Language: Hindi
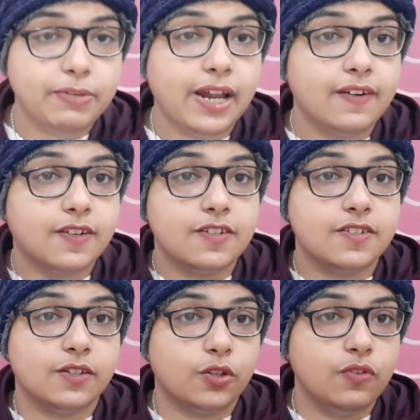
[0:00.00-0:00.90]
भी ऐड कर
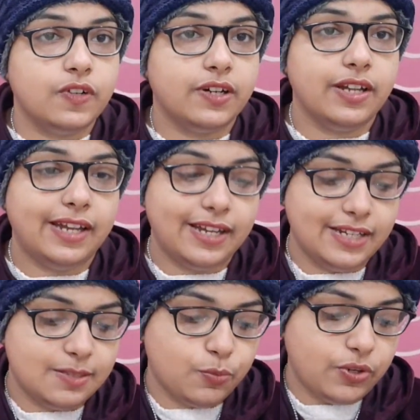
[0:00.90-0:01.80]
सकते हो वरना एक
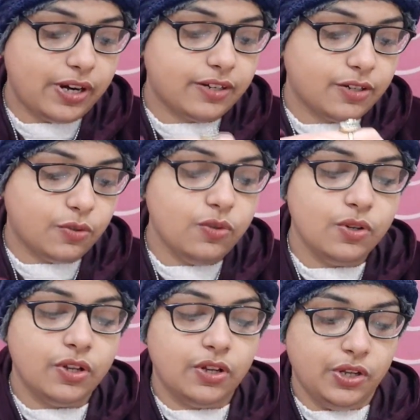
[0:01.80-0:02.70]
ही स्पून ऐड करो
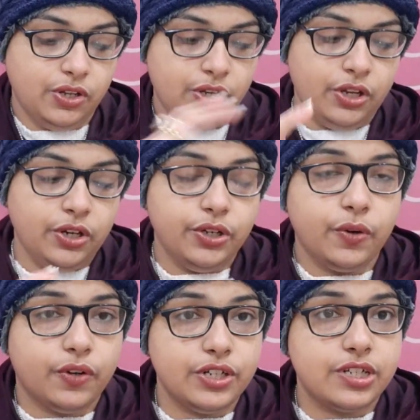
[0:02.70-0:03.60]

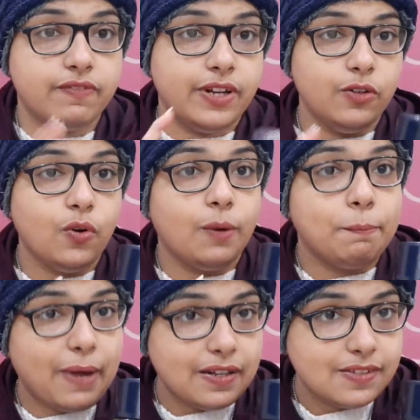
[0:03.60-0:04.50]
न्यूट्रिशन वैल्यू और
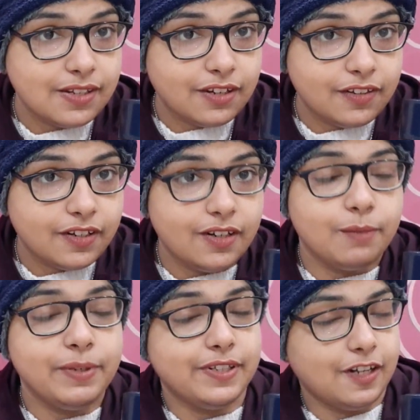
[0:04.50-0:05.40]
पास से कंटेनर
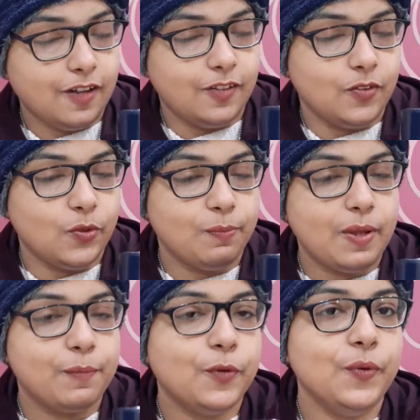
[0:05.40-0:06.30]
भी दिखा देती हूँ मैं
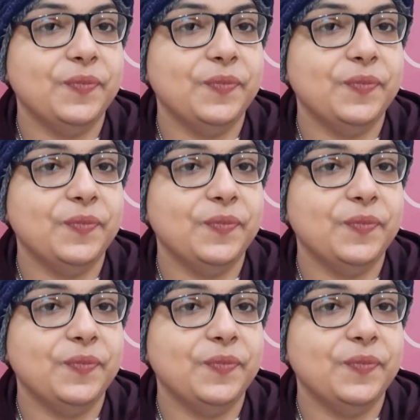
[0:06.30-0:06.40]
आपको